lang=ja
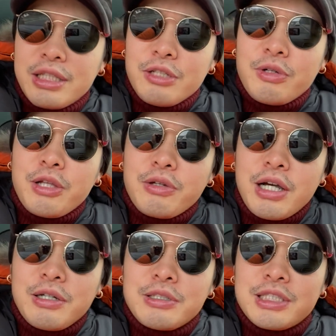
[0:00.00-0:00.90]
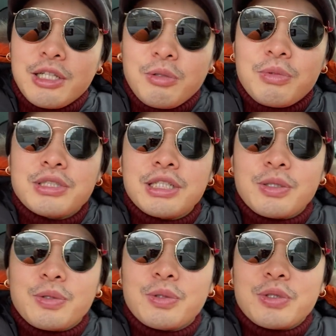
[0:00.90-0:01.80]
ていいぐらいの確率だと思うんですけ
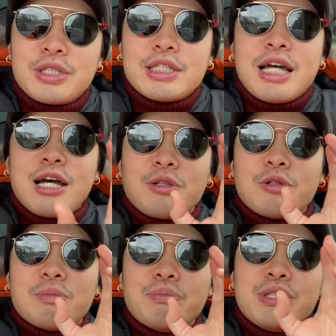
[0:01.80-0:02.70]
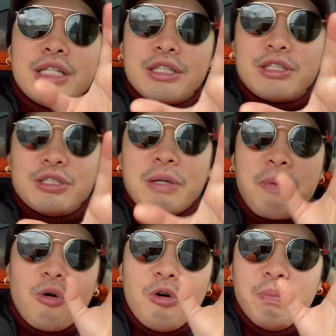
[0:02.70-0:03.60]
ど、あの、ブティックやっ
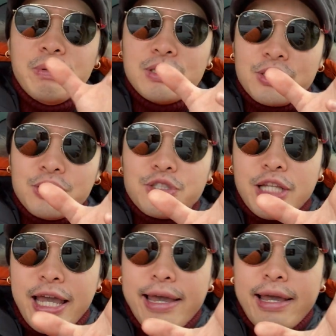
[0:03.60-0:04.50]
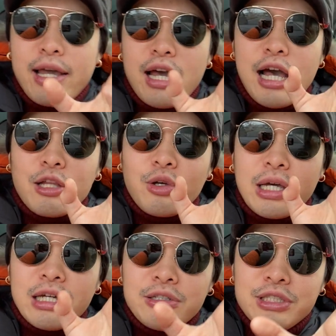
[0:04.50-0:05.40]
ぱオープンするんで、あの、
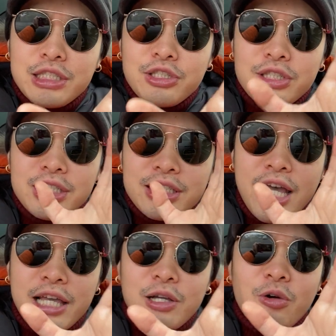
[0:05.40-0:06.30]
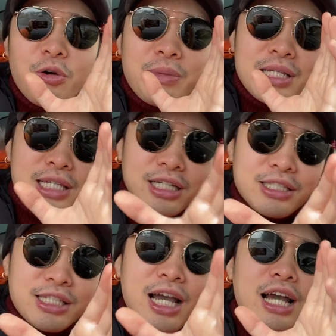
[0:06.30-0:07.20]
確実に在庫めちゃく
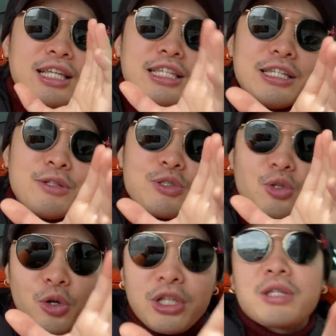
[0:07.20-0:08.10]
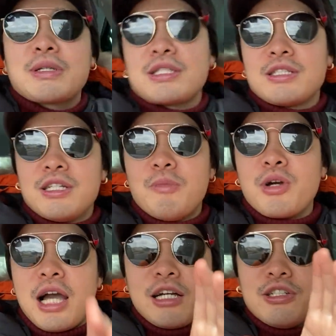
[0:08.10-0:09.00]
ちゃいいの揃えてきます。もう
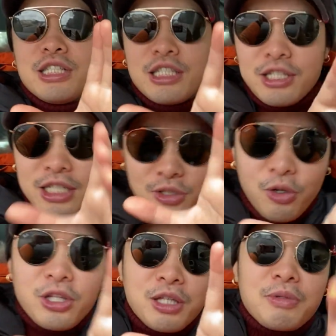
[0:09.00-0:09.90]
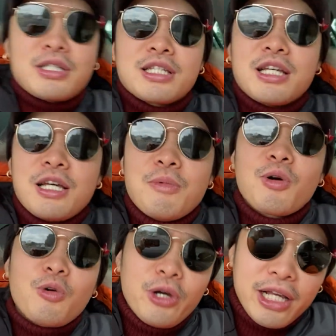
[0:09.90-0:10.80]
確実に揃えてきます。も
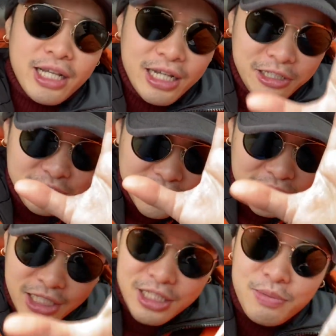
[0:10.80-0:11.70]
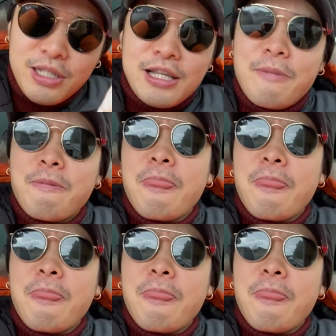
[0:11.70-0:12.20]
うこれ確実です、皆さん。